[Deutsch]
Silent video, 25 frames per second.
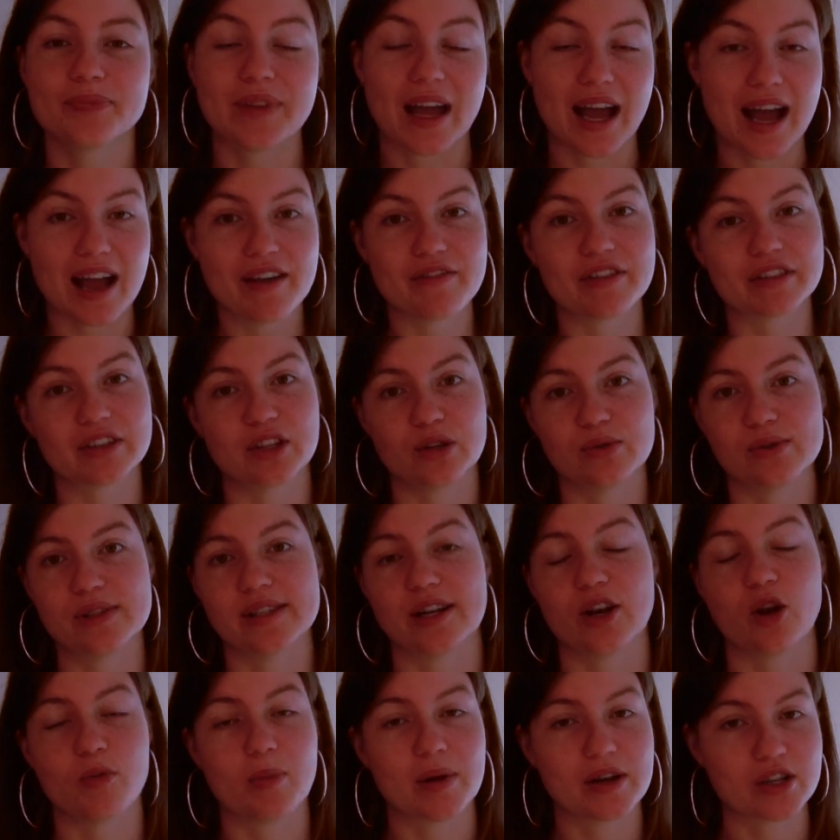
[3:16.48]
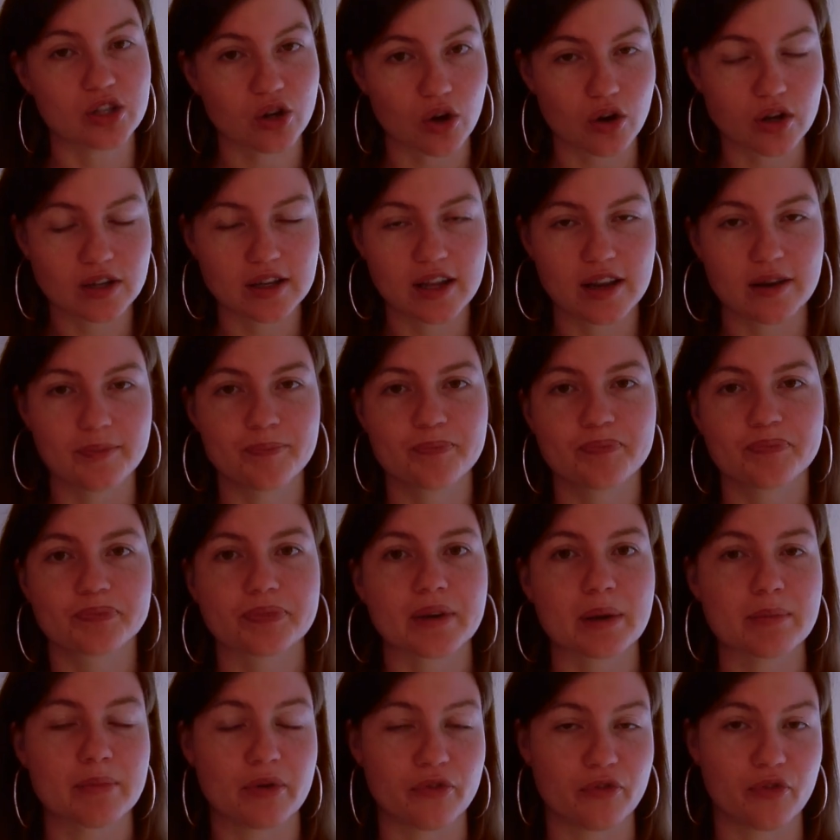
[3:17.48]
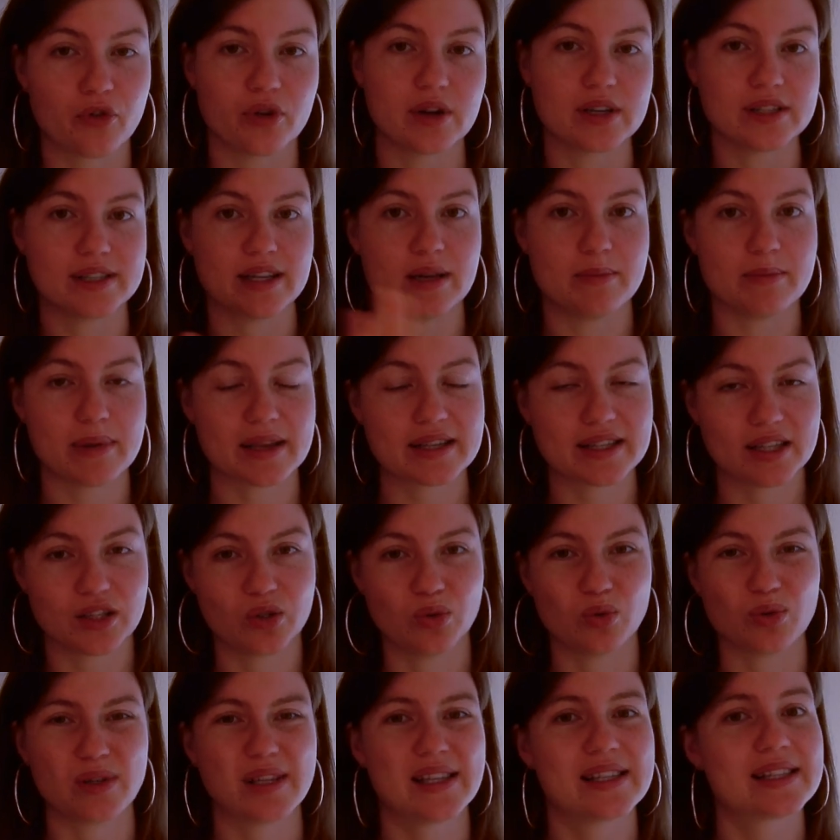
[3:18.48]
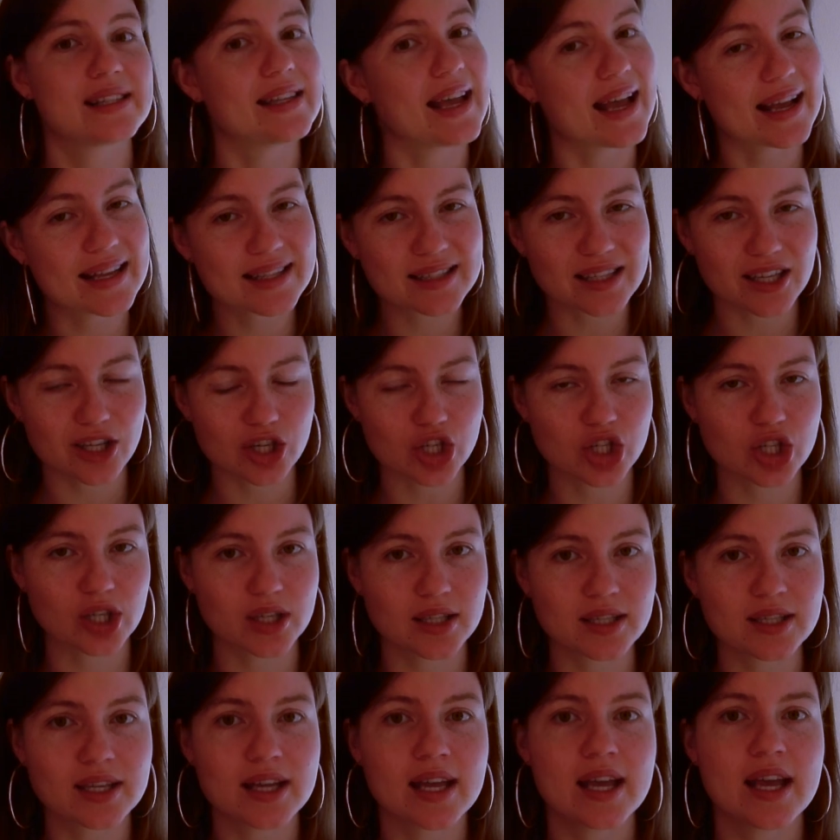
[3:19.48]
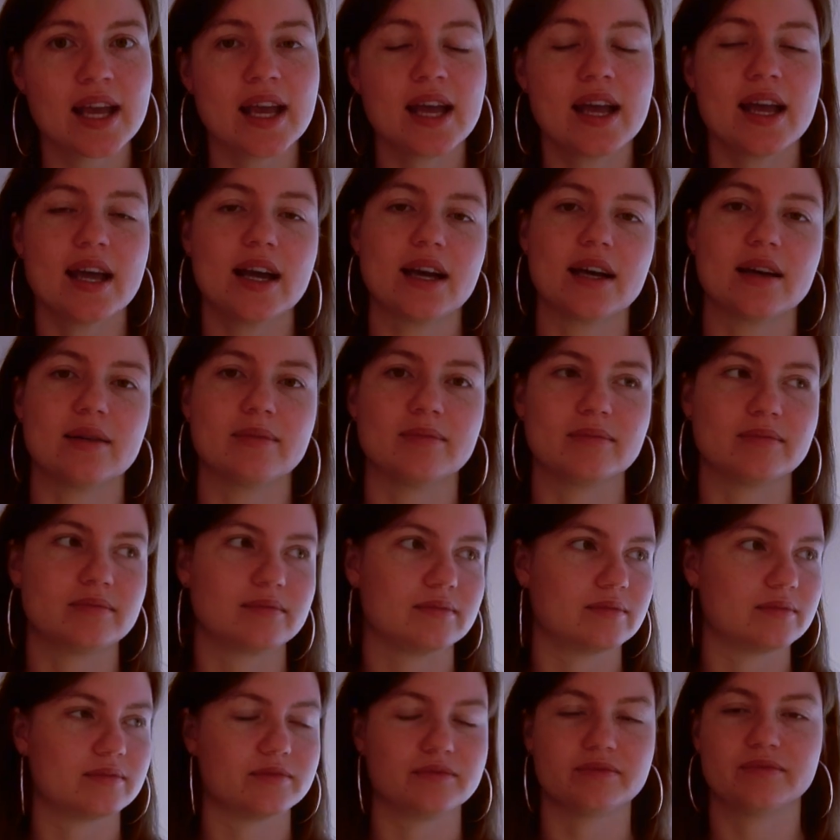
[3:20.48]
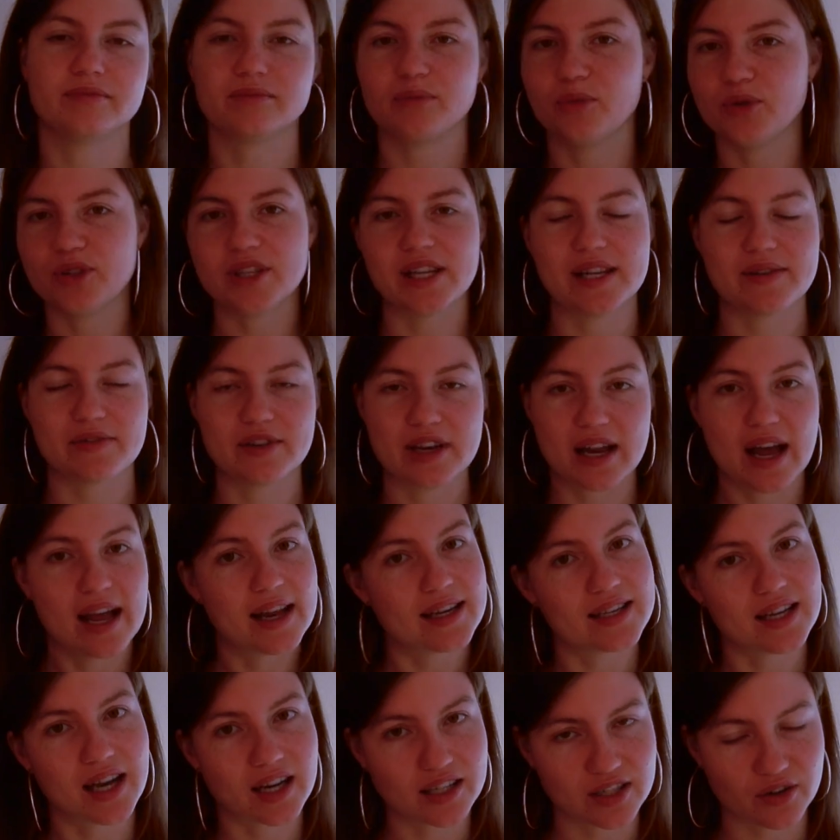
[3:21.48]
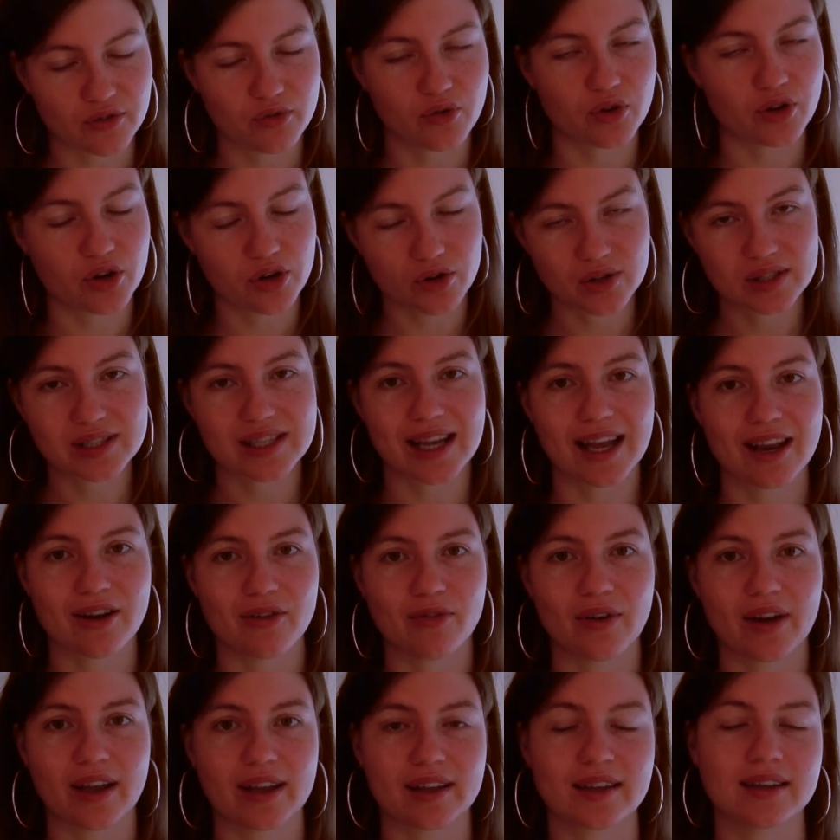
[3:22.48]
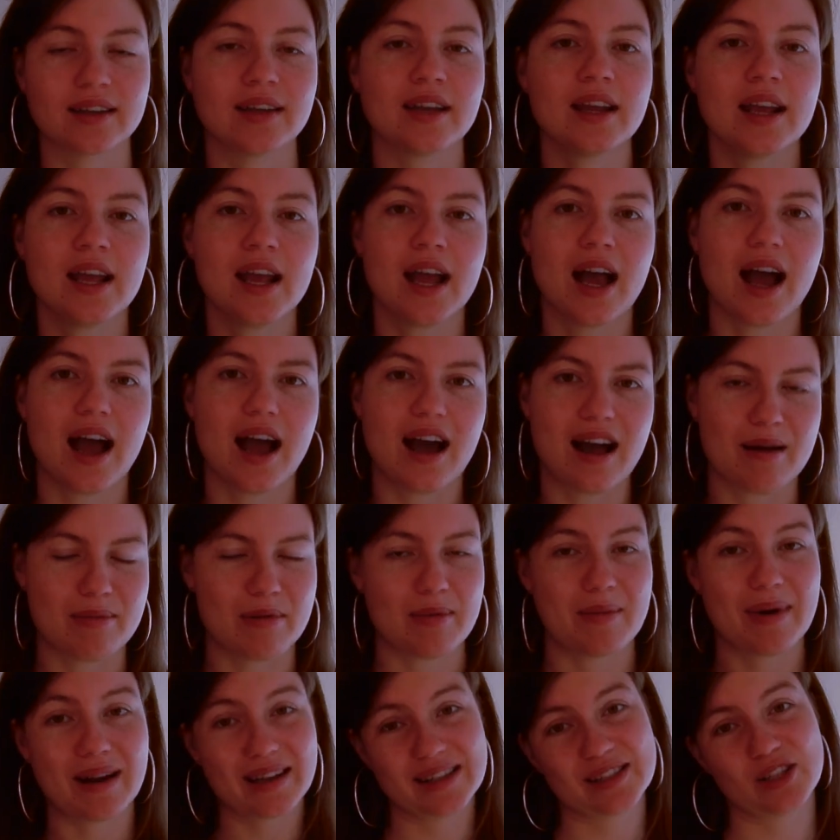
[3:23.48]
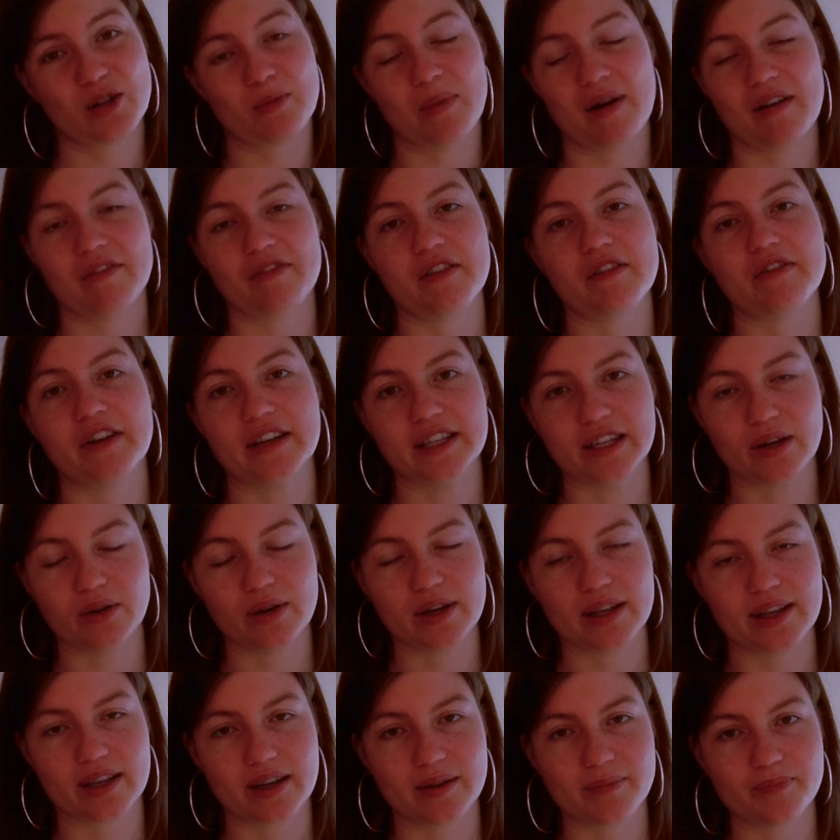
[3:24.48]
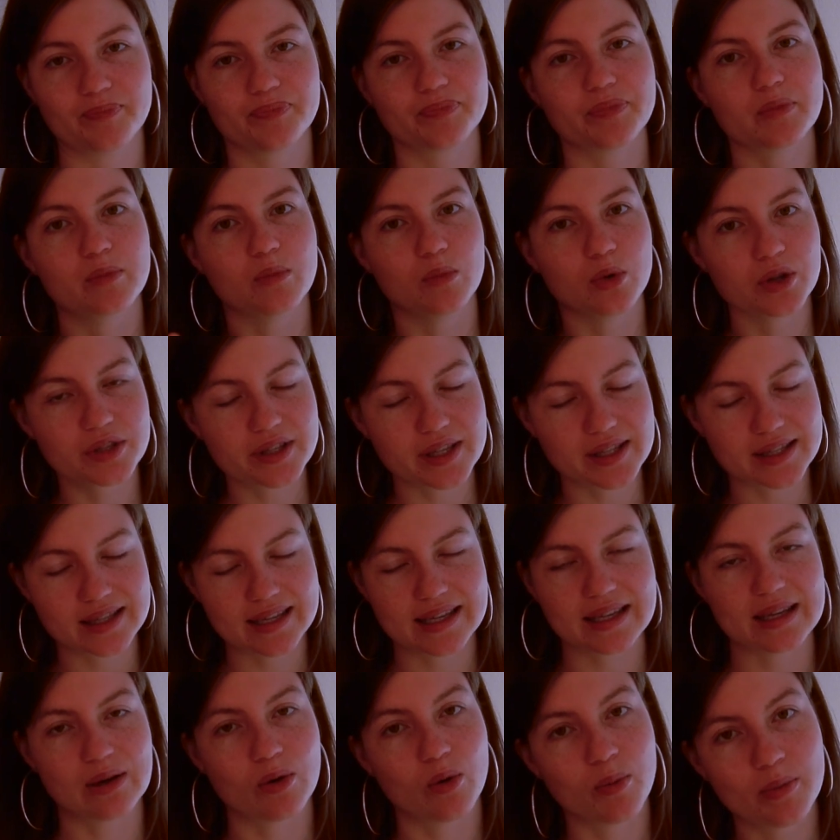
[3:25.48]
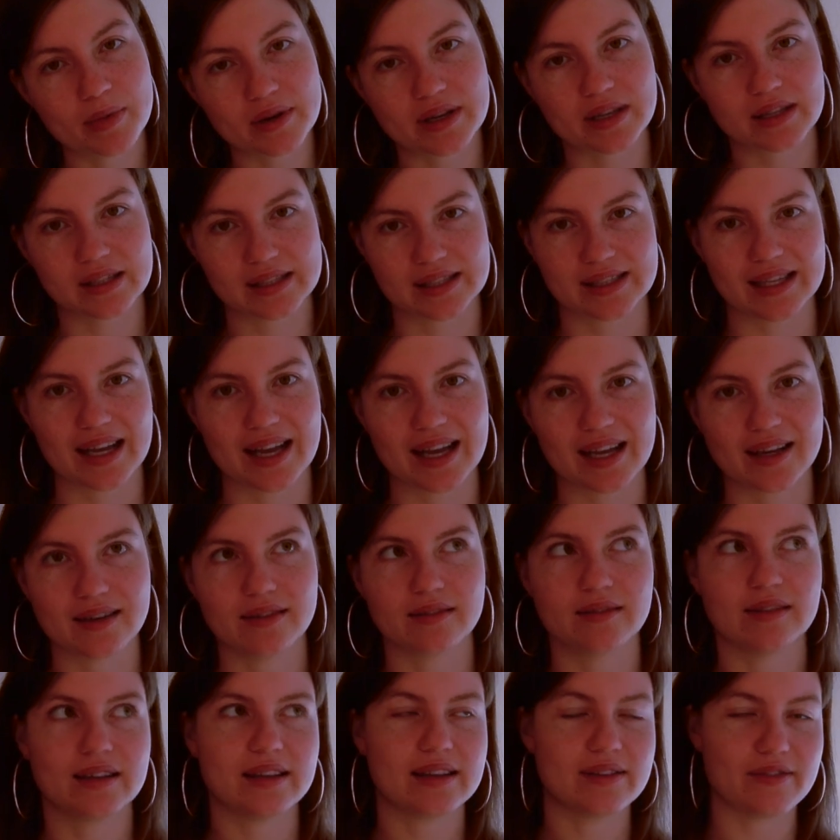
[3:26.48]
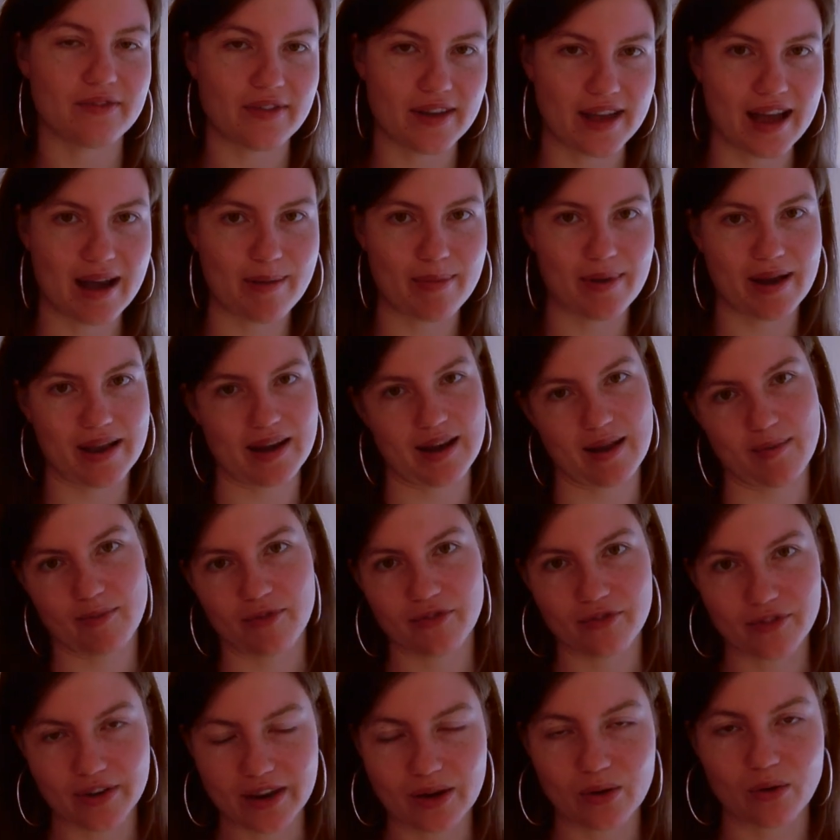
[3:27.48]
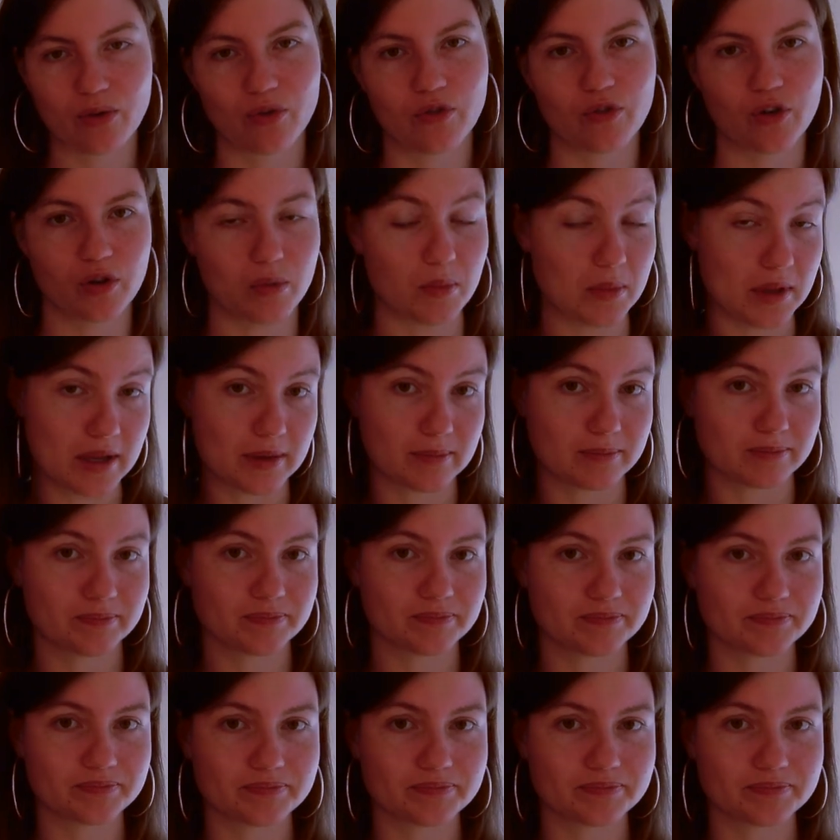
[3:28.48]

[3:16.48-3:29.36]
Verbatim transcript: da einfach die Nüsse dann nochmal trocknen, bevor ihr sie in den Mixer tut, ist ein extra Schritt. Ähm, müsst halt wieder einen Tag davor die Nüsse einweichen, aber macht es nochmal viel verdaulicher. Muss es nicht unbedingt sein, wäre aber eine Empfehlung von mir.